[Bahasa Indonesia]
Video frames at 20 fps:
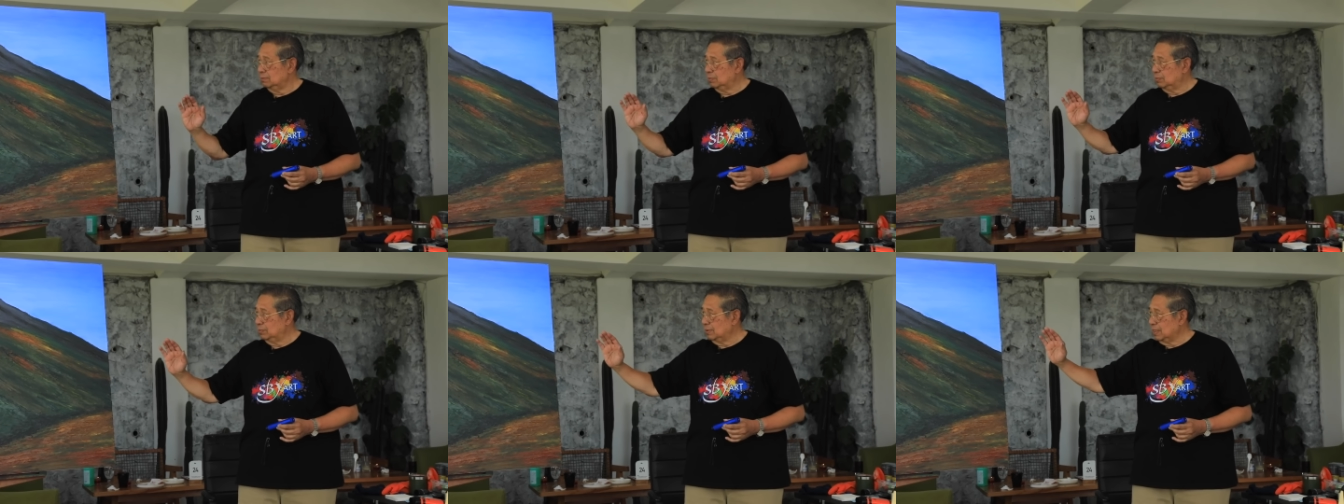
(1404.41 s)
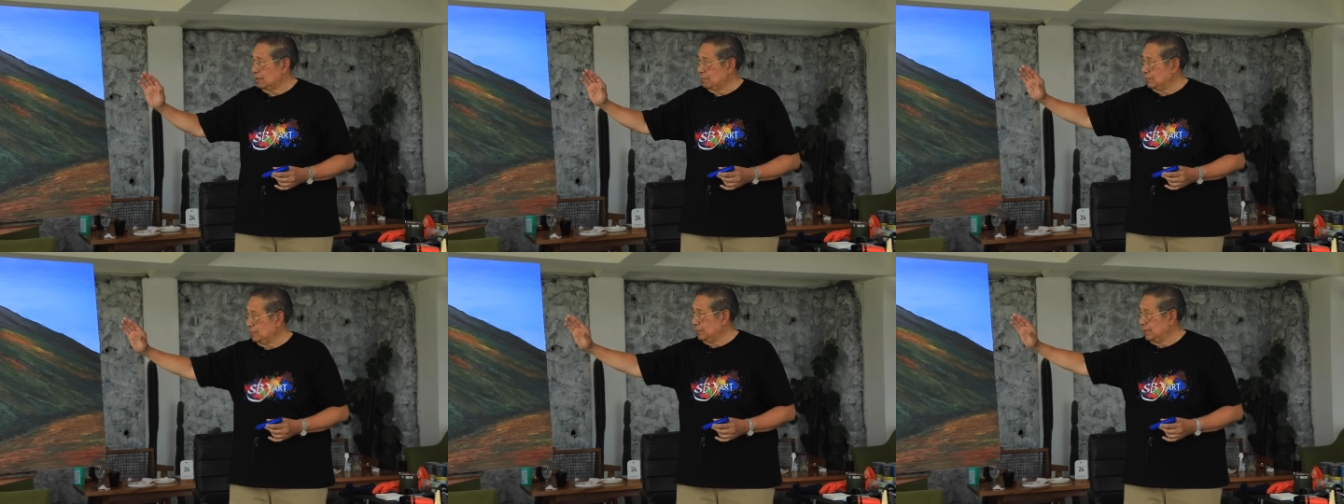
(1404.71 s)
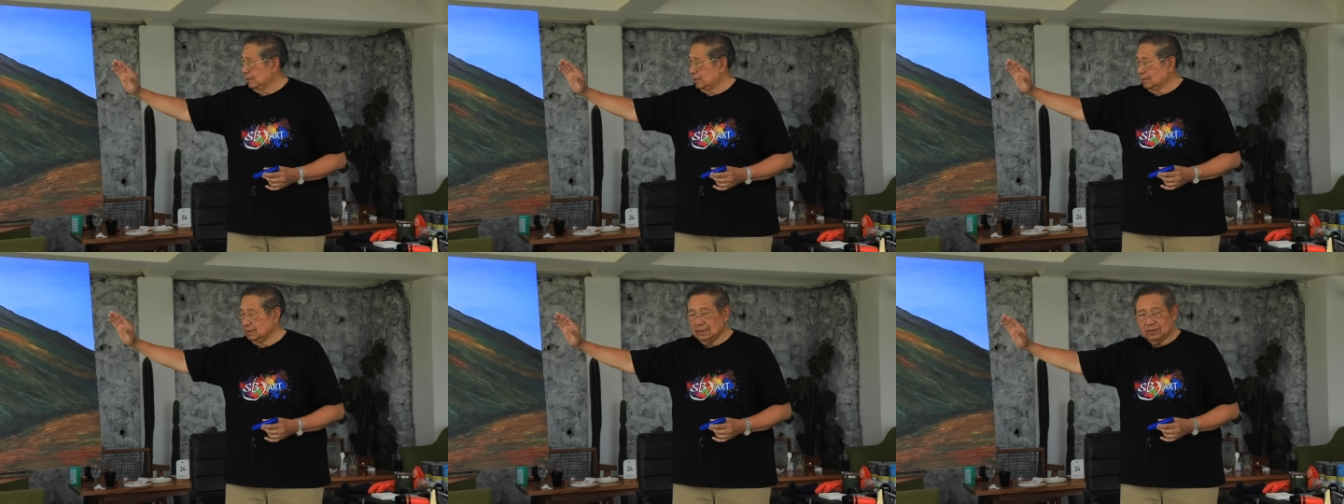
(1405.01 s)
beberapa
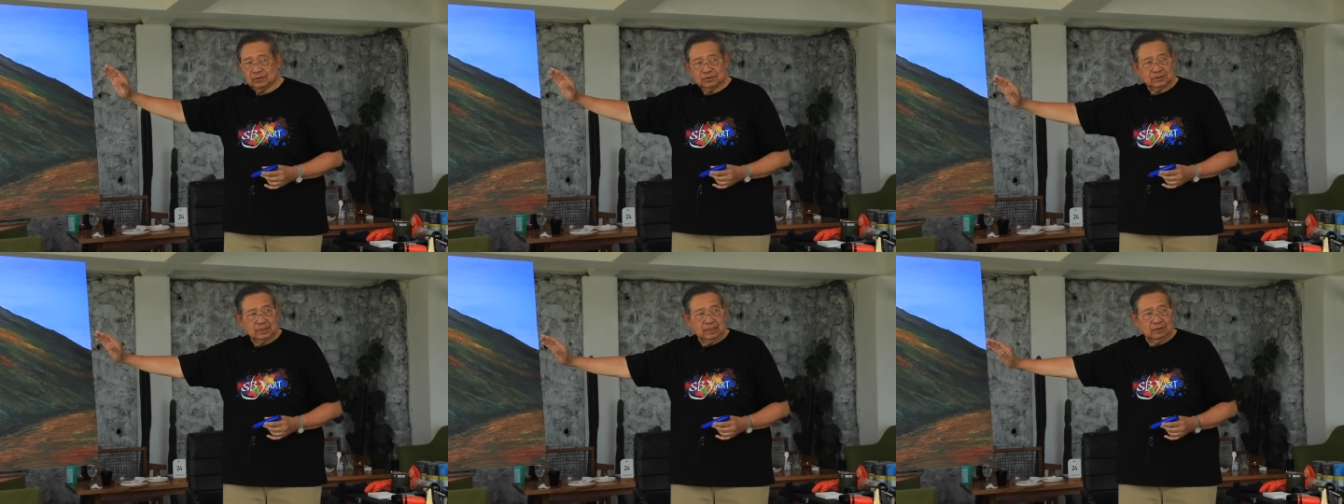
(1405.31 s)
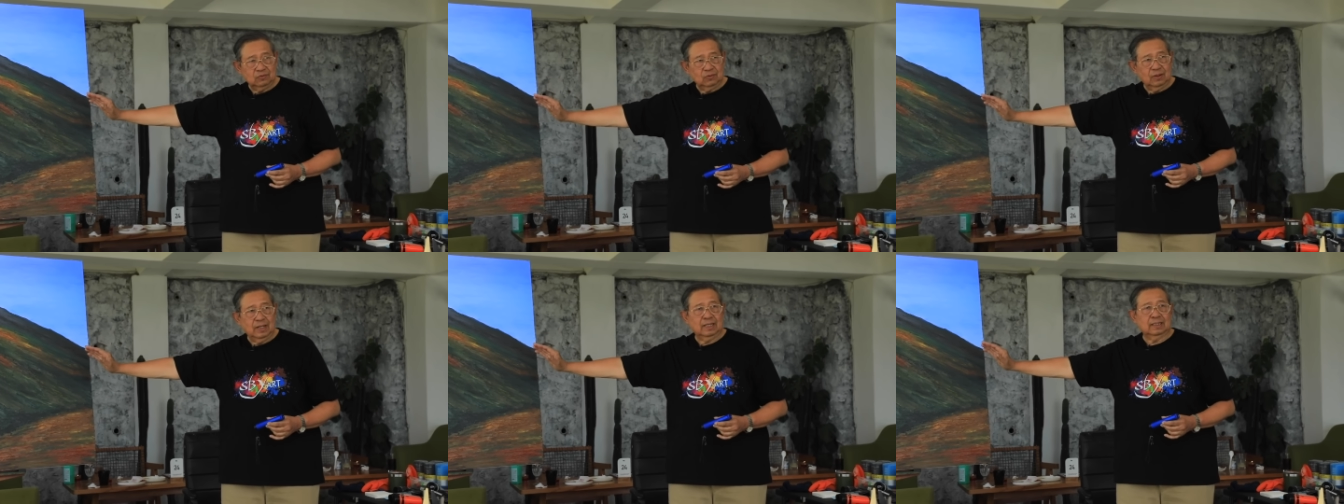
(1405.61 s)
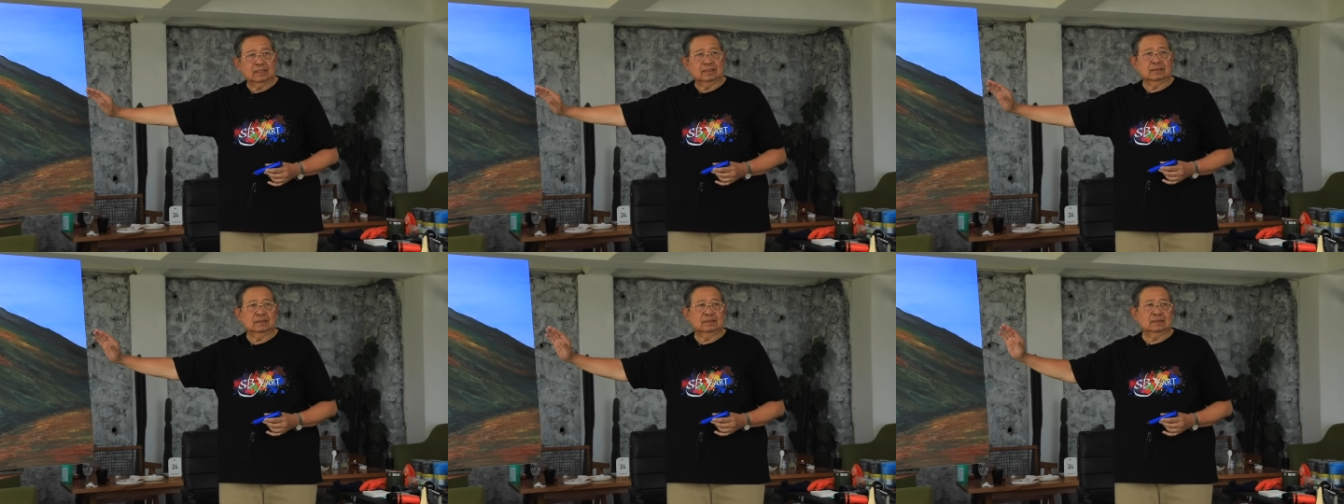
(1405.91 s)
bagian harus saya
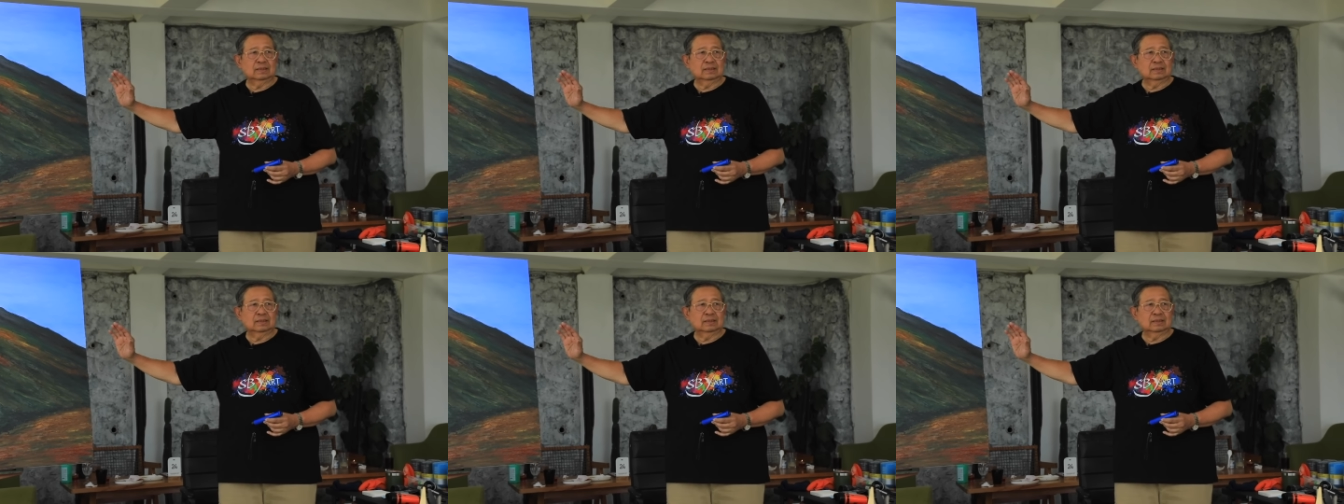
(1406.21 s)
ulang